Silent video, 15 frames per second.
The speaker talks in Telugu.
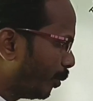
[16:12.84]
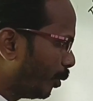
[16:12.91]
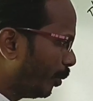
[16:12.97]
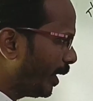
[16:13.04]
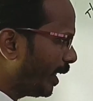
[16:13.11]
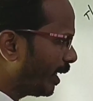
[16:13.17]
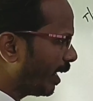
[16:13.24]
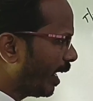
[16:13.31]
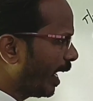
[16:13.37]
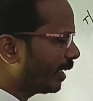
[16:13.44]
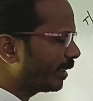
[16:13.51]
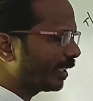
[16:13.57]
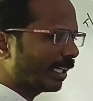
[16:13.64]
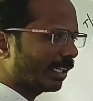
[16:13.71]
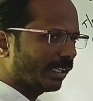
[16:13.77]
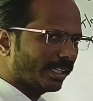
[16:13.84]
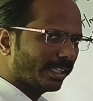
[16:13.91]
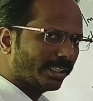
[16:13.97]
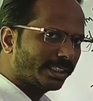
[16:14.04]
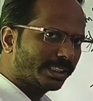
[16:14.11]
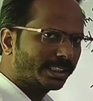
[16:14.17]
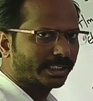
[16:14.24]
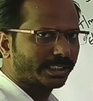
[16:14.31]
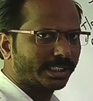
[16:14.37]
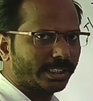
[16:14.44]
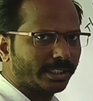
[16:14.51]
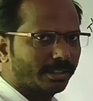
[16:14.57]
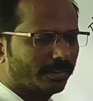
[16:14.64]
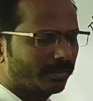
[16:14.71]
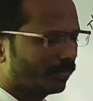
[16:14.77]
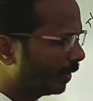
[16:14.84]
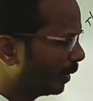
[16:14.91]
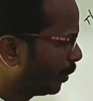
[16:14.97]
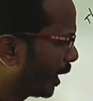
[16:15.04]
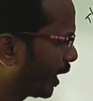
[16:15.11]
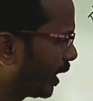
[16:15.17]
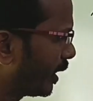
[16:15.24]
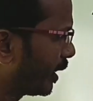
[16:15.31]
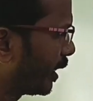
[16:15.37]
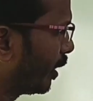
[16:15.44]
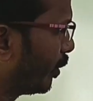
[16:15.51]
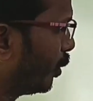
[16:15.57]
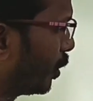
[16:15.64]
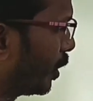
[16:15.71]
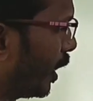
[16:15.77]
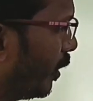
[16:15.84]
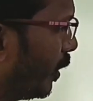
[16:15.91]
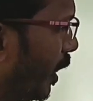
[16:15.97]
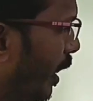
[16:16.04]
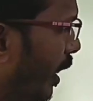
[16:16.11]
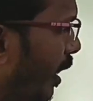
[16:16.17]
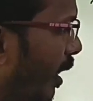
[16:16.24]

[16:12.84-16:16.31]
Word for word: మూమెంట్ అండ్ తెలంగాణ హిస్టరీ వి ప్రకాష్ సార్ బుక్ చదవాలి